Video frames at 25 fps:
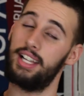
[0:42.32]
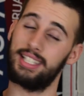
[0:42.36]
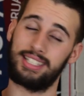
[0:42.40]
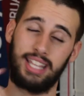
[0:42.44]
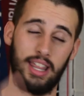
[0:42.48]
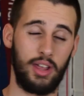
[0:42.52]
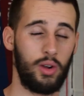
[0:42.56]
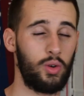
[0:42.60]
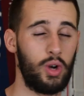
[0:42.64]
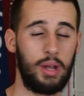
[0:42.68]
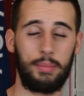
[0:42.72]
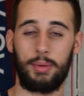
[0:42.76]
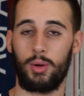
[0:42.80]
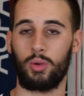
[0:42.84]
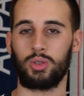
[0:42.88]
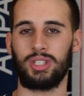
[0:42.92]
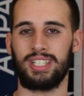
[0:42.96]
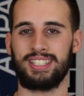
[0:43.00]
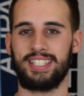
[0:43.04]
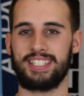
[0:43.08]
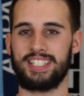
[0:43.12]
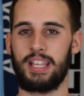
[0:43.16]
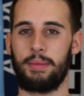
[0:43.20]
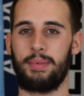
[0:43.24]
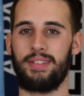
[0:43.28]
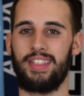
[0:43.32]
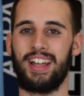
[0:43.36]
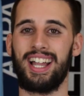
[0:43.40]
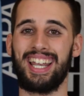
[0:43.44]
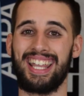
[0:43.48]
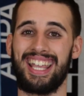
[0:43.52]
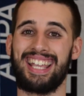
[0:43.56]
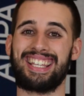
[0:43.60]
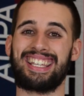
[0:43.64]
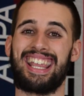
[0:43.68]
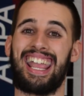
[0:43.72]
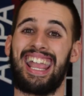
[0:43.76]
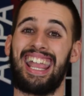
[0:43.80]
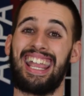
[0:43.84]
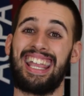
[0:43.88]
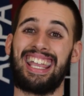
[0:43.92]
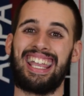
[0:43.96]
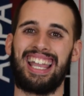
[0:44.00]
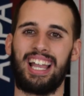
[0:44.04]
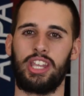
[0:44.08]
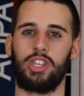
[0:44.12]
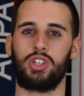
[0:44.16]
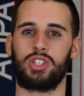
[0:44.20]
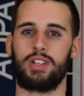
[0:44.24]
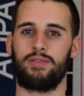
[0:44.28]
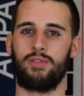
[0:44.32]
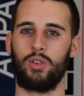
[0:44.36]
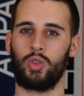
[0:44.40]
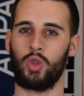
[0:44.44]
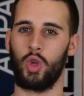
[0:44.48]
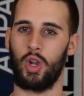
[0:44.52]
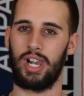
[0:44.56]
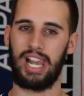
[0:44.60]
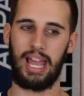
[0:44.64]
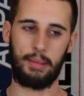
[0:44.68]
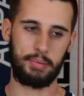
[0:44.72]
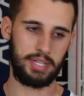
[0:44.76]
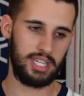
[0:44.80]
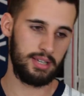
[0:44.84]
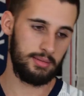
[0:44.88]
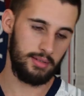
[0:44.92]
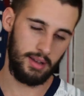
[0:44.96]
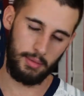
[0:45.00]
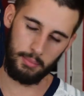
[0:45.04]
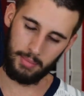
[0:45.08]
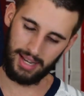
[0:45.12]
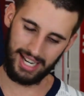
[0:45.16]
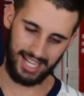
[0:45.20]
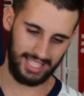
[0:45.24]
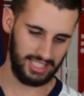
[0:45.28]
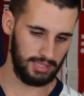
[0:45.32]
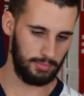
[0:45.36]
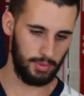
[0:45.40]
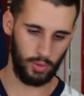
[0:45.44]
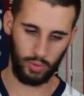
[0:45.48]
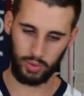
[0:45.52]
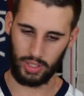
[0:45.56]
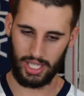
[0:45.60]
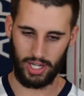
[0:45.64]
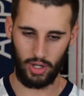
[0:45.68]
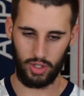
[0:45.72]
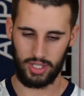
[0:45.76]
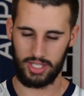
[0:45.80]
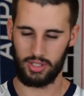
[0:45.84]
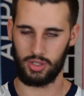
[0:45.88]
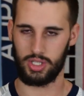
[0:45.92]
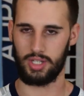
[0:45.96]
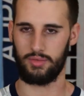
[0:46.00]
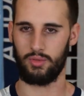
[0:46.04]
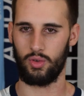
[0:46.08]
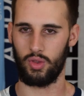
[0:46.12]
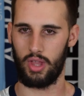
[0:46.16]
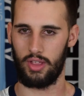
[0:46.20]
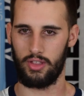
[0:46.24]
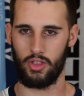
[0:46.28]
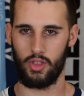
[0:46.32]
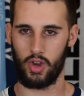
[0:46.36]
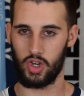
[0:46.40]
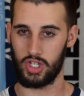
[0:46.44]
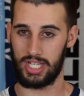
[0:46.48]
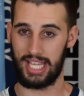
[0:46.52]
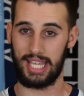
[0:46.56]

Te dejo una pregunta antes de empezar y es ¿en qué año se fundó el Leipzig? Me encanta preguntar los años de fundación de los